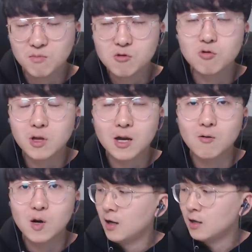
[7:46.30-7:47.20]
믿고
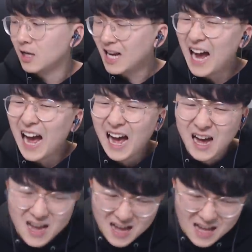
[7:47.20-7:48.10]
따라와. 대가
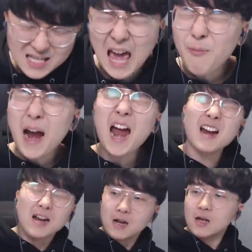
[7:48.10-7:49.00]
그러니까
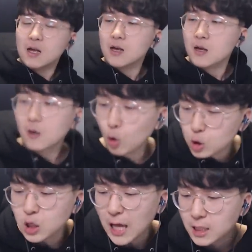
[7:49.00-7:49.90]
제발
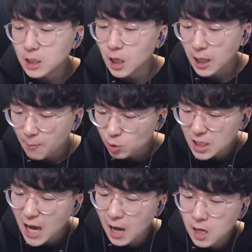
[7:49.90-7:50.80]
코스 X
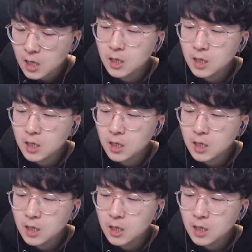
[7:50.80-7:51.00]
가보자.